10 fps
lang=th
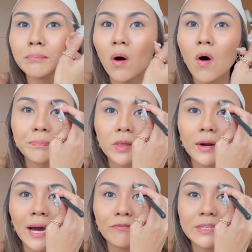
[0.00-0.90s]
บอกตอน
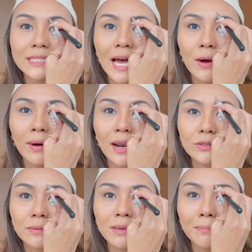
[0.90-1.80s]
ทำวีซ่าว่าเรา
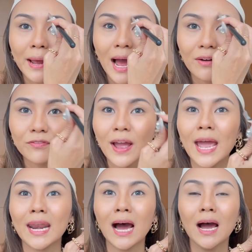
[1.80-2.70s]
จะบินไปหาแฟน
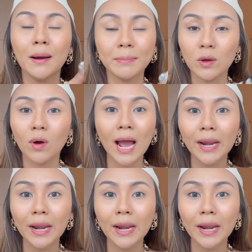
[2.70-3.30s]
อ่ะมีโอกาส